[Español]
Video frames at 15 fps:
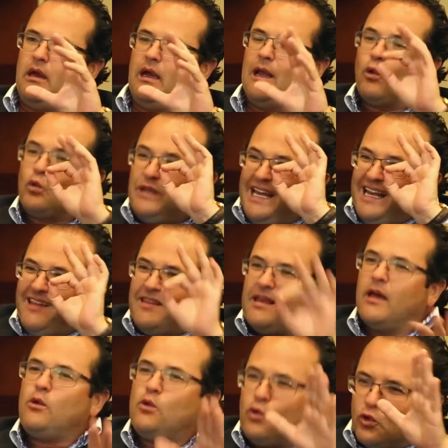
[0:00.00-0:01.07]
La
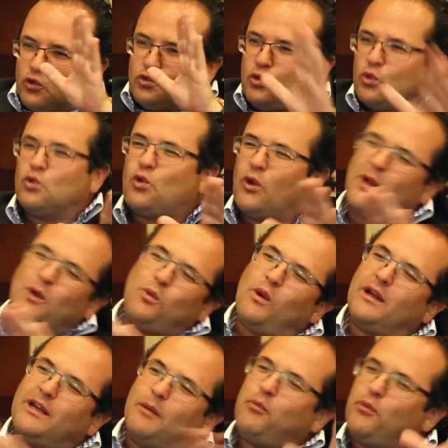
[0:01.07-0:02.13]
utilidad de un constructor en
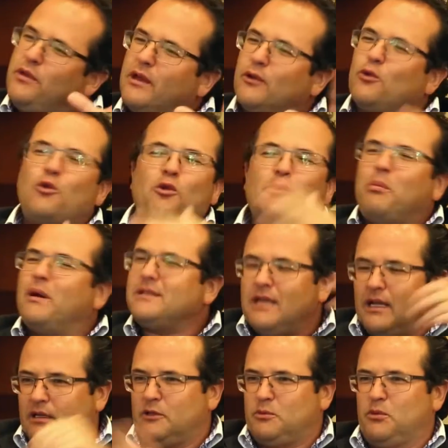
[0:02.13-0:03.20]
cualquier proyecto no pasa
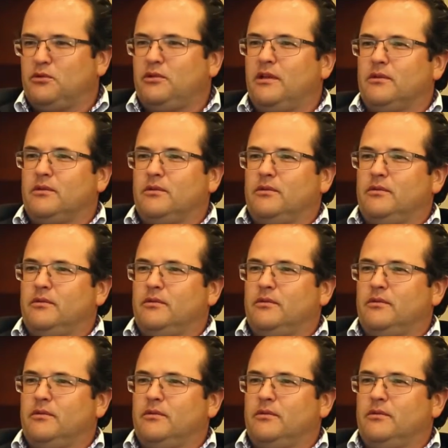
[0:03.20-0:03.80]
al 10%.